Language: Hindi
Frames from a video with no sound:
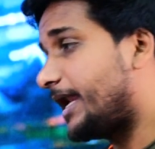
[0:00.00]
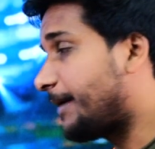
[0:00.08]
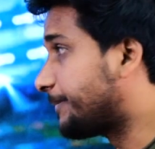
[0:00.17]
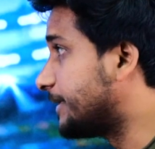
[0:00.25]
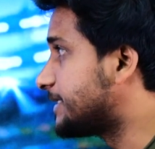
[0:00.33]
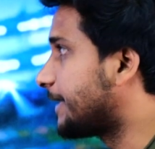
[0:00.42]

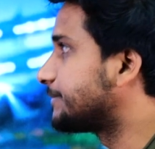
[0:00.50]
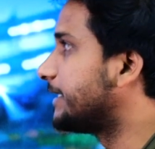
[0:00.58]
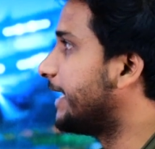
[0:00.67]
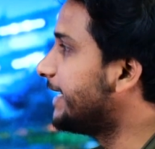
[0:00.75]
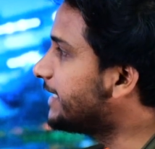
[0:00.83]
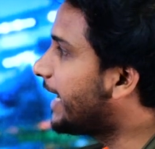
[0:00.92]
आपके हिसाब से
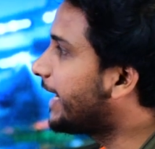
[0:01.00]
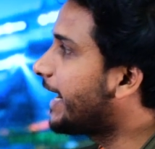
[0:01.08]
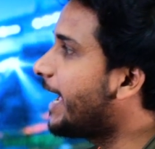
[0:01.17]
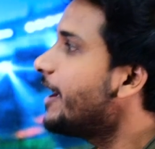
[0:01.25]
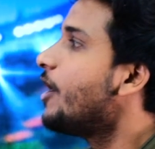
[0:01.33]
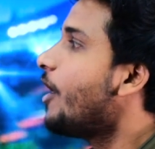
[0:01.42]
नहीं जा
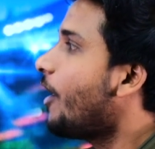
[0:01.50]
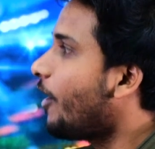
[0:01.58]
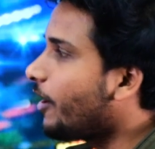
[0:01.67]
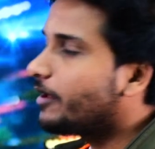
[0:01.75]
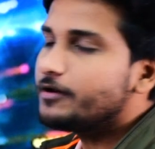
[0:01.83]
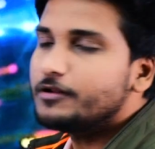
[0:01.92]
रहा है
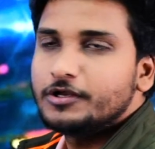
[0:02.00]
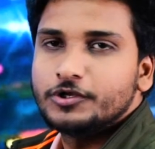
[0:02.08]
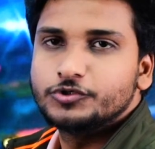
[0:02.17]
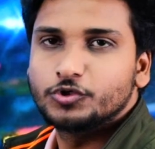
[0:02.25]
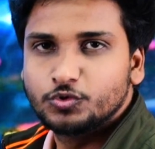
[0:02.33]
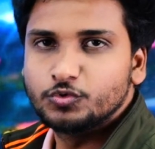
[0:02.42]
और
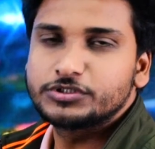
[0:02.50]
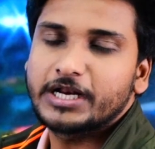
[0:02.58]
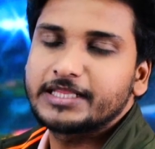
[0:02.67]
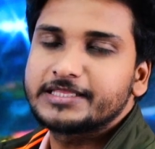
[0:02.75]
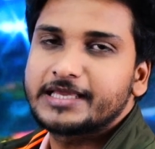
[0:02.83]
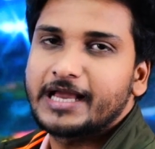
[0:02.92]
जो
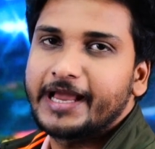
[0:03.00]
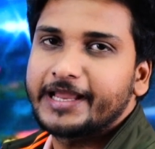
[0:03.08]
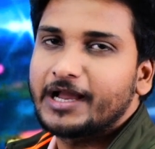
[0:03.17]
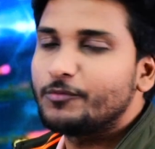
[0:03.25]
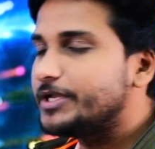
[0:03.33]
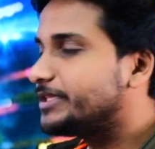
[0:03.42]
दूसरा
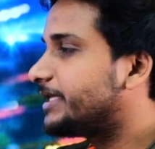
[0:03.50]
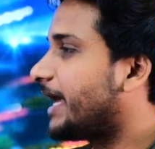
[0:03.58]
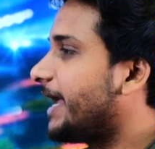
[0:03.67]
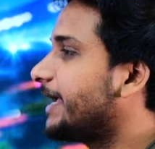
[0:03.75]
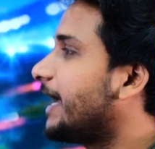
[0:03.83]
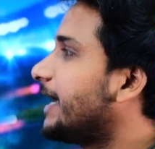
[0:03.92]
दिखाएगा वो ये
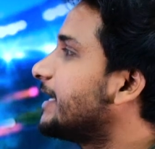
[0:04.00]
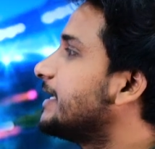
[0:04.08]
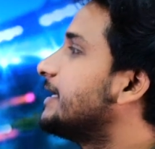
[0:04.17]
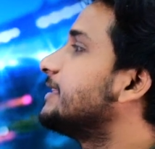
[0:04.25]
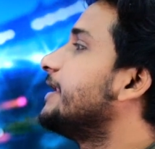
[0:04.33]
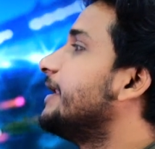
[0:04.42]
दिखाएगा कि
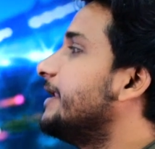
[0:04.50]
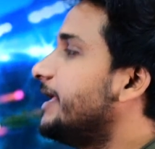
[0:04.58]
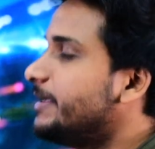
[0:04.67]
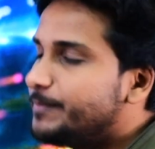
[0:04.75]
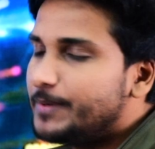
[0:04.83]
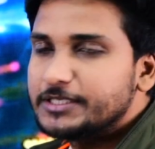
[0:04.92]
कितने
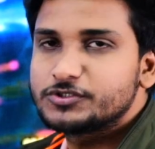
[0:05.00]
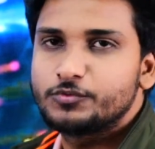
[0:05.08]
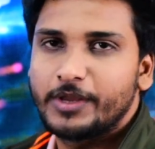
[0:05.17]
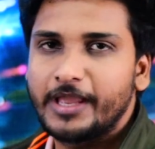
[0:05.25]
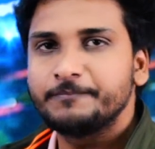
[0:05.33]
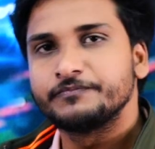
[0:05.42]
नहीं प्लेस
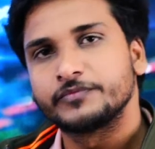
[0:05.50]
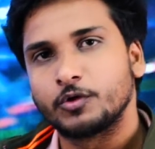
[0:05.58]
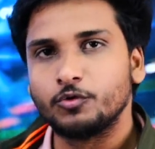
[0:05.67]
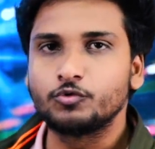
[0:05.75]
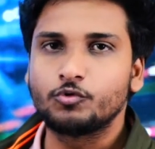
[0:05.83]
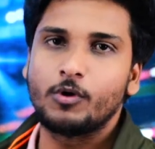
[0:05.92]
हुए हैं
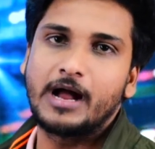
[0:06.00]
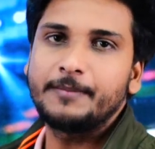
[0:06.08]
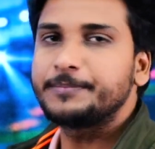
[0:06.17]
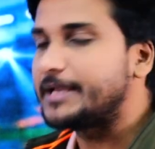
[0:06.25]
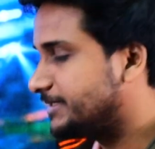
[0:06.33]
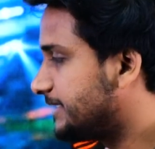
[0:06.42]
उनको
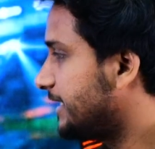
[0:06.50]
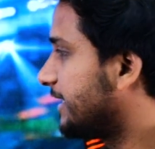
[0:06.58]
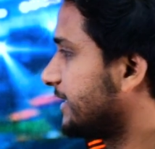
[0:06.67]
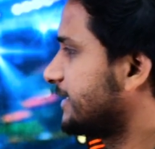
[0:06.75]
आप कैंसिल कर